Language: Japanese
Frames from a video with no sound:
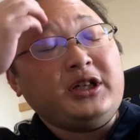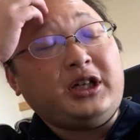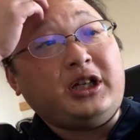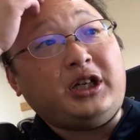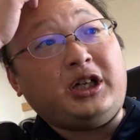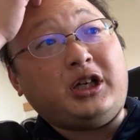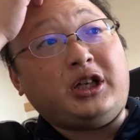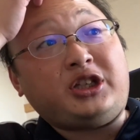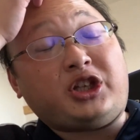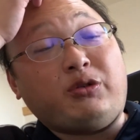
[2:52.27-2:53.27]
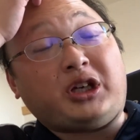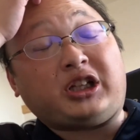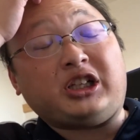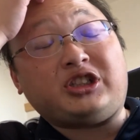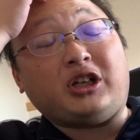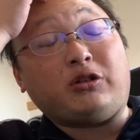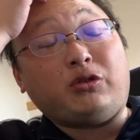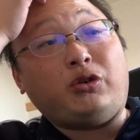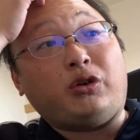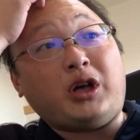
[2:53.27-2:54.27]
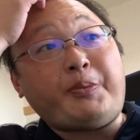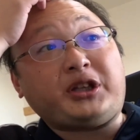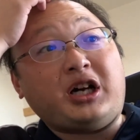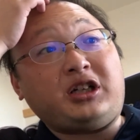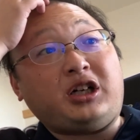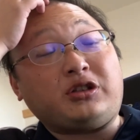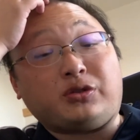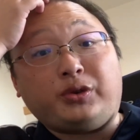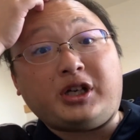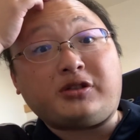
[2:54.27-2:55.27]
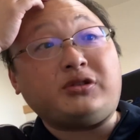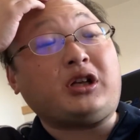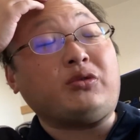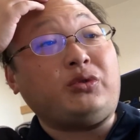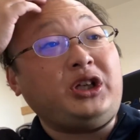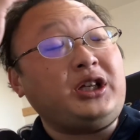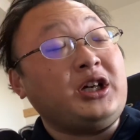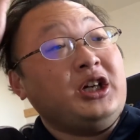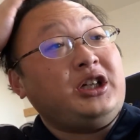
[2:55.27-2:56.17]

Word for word: えー、引き受けたりしてると、やっぱ単価がすごい安くなるので、